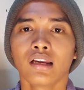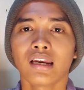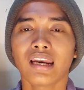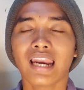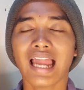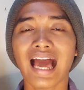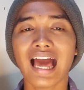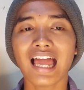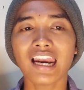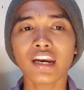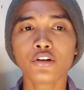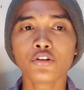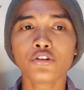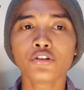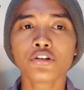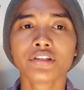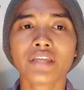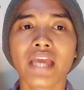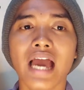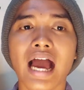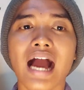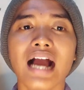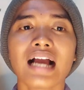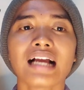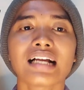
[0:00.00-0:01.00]

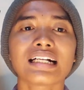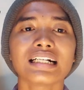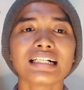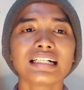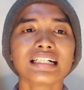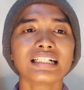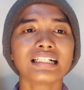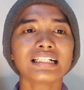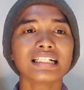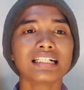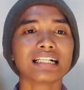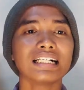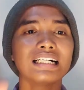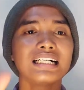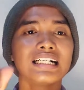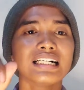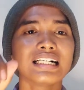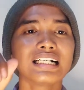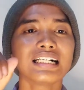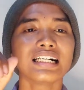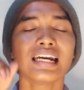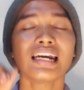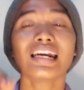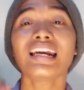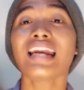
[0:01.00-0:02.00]
Lalu yang
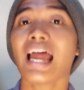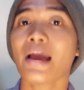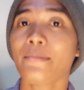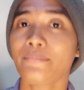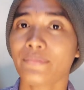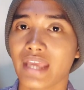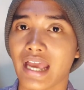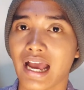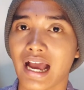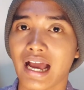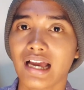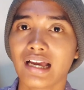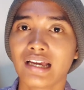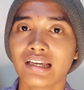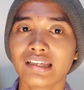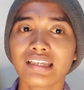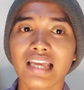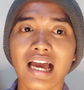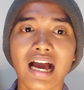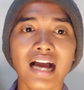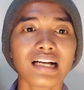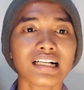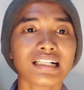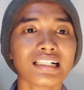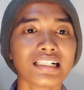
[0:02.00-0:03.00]
keenam ya,
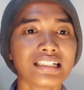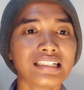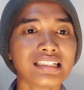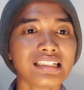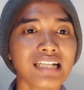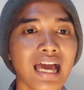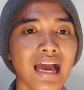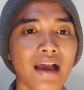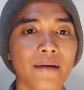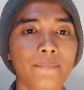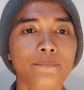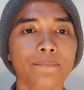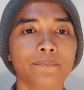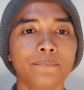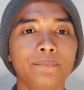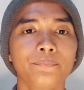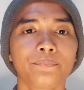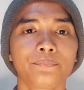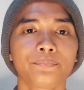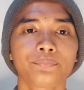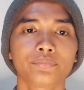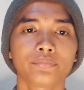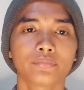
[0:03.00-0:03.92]
yang keenam